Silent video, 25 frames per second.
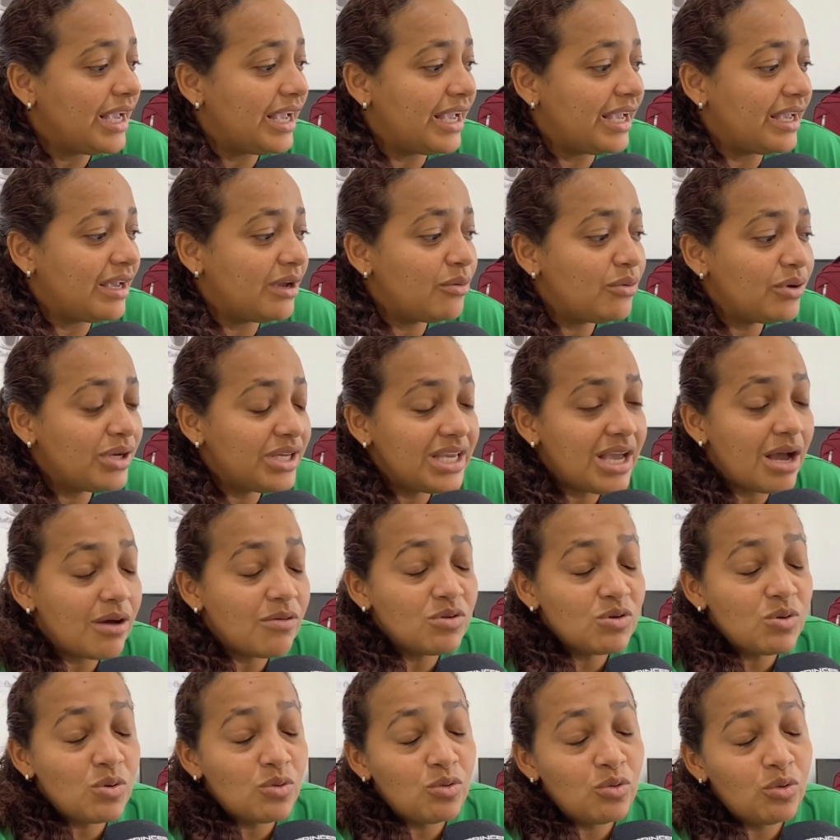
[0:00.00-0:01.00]
É, o que é
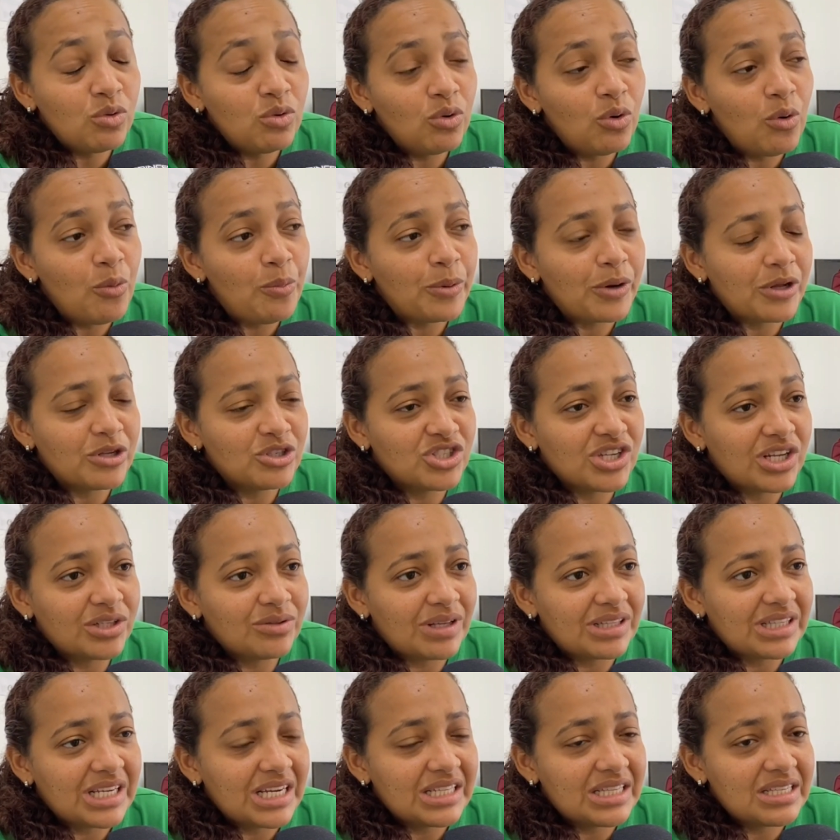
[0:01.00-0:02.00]
o, o, o,
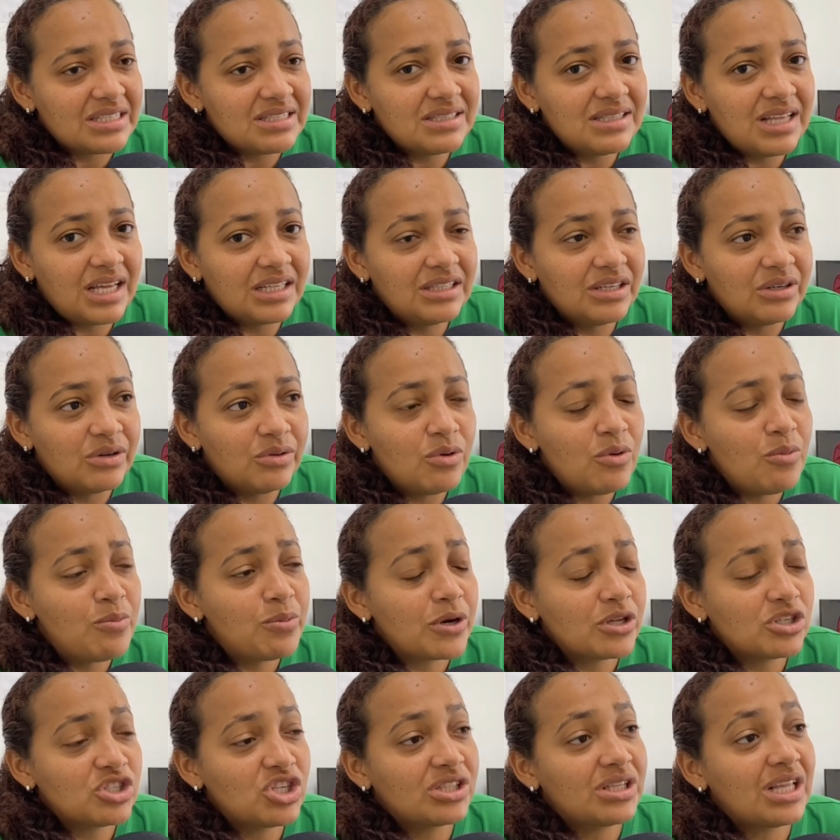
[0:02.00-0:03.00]
projeto Atleta Cidadão? O
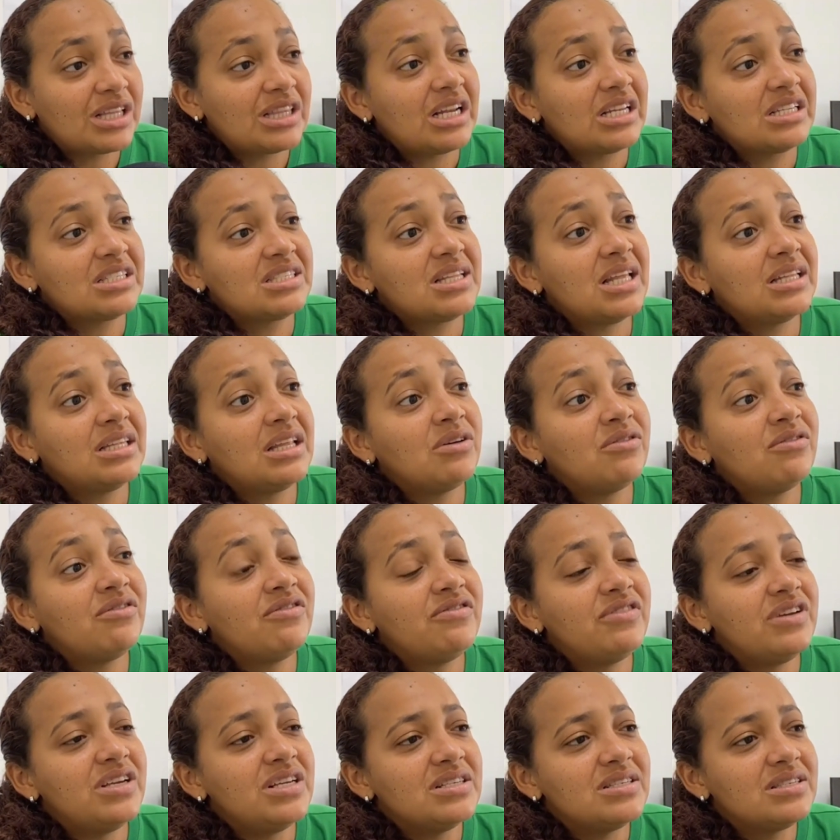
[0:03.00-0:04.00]
projeto Atleta Cidadão
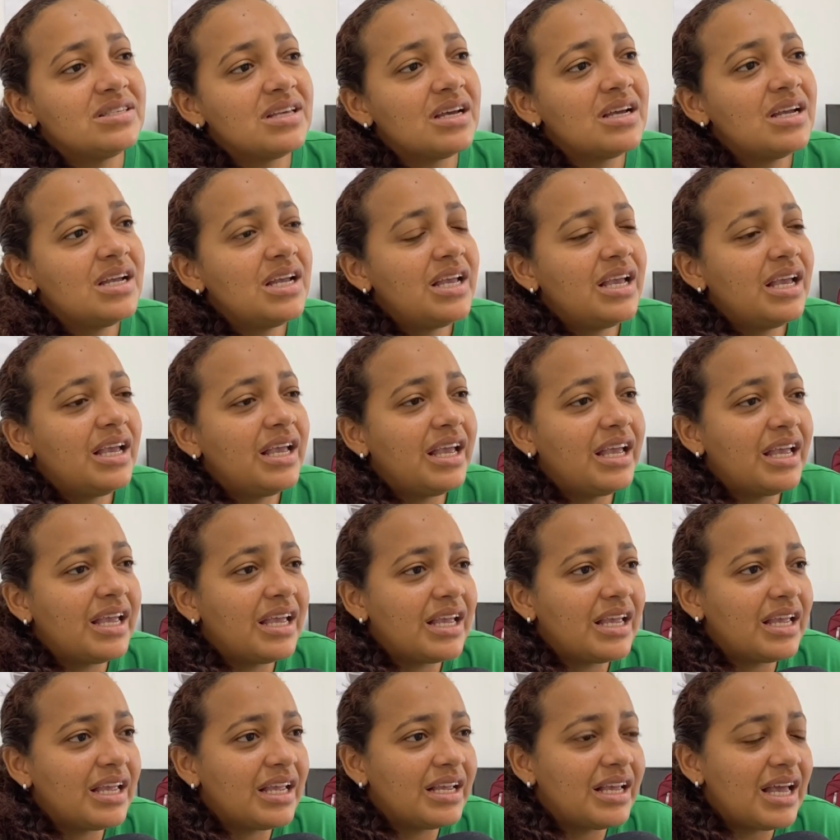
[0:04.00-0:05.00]
visa
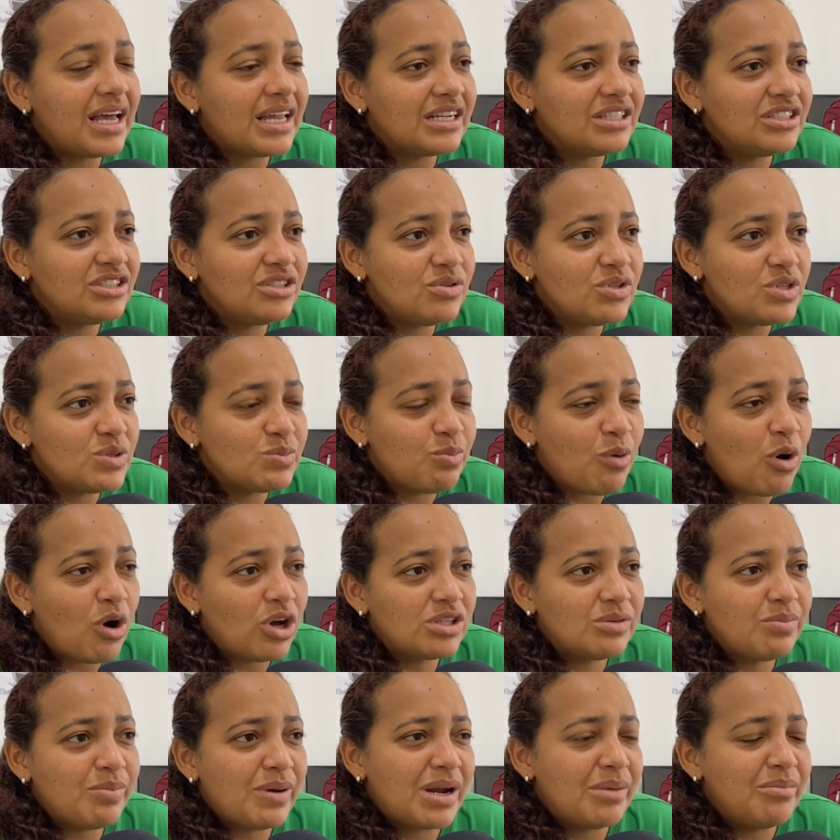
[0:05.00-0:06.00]
é, garantir o
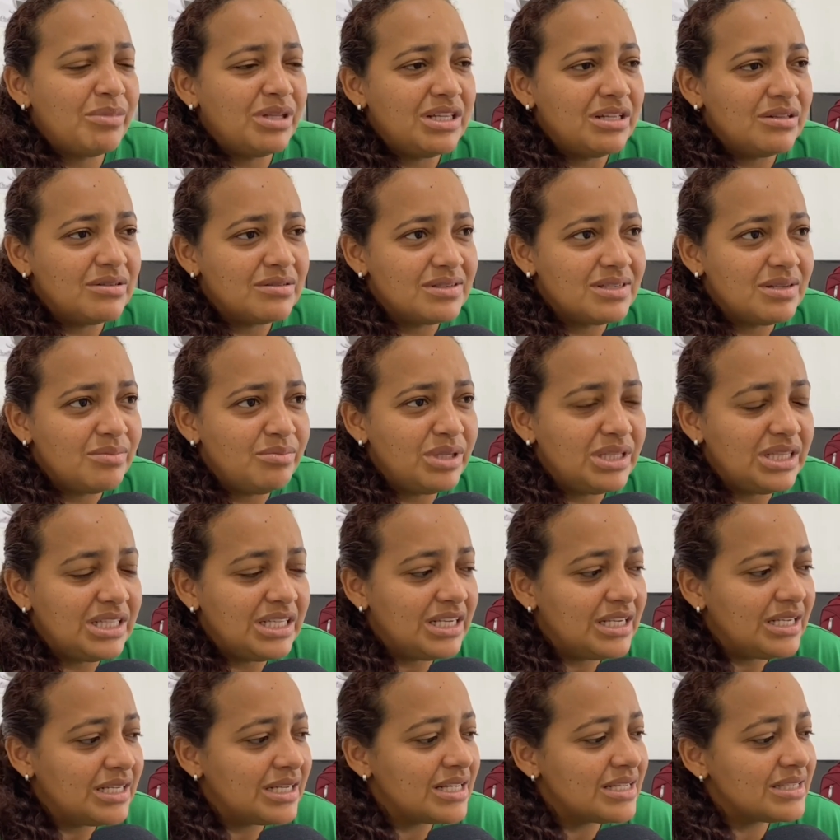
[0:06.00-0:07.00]
esporte para meninos e
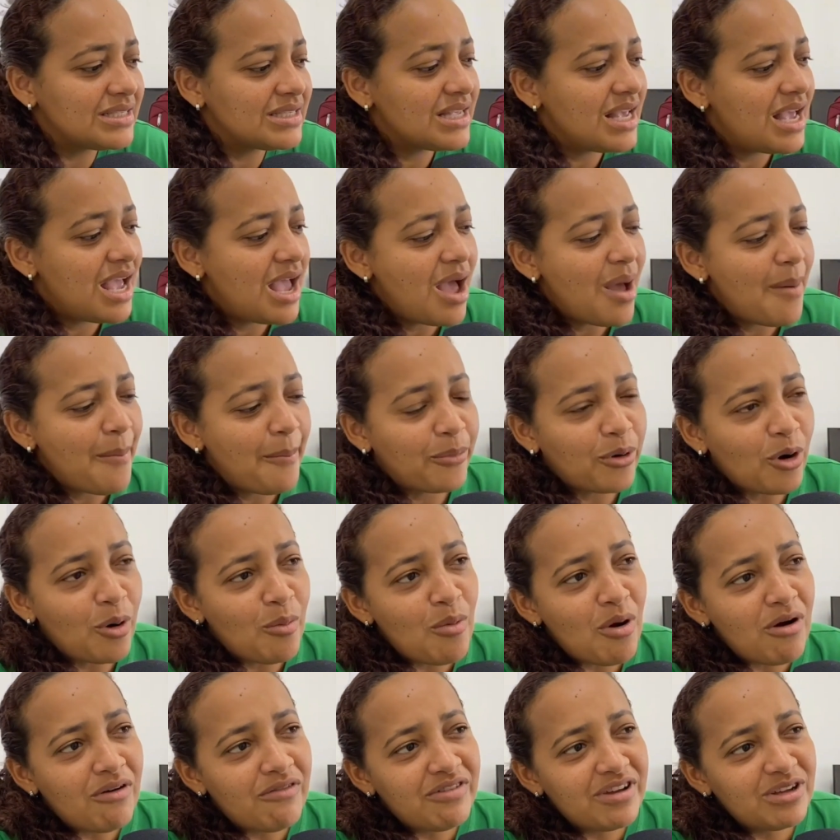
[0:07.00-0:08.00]
meninas,
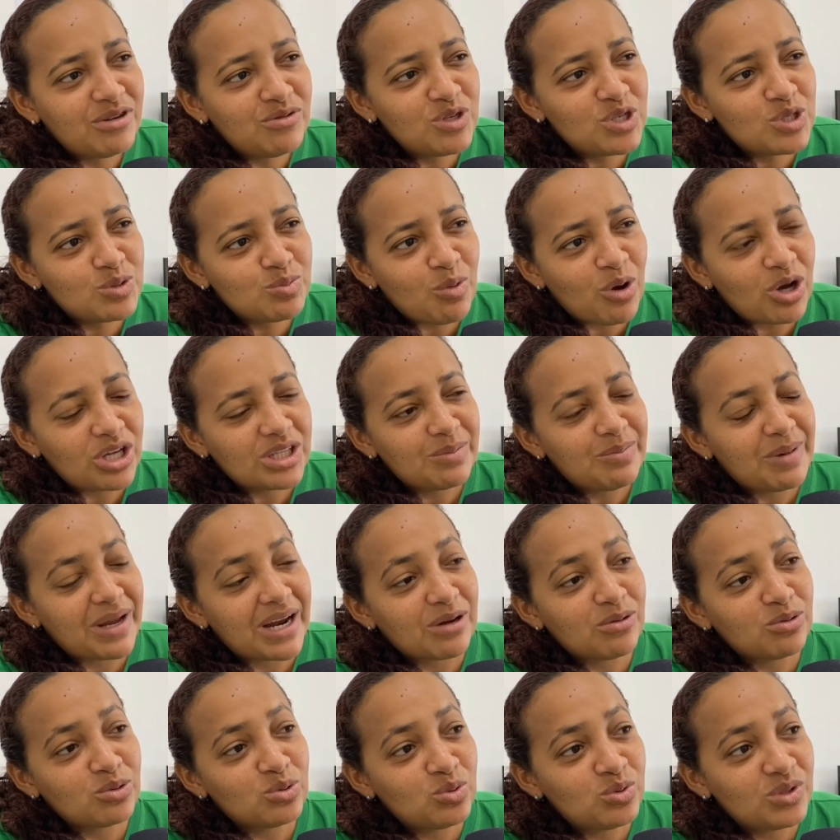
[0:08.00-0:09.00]
promovendo o esporte
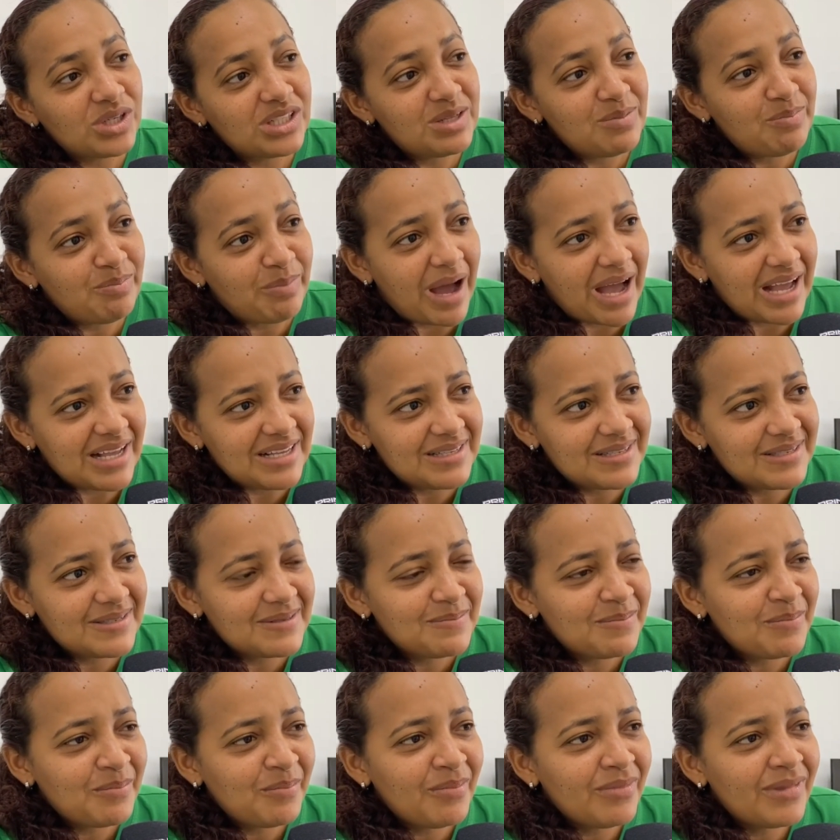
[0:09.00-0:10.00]
para a cultura de paz.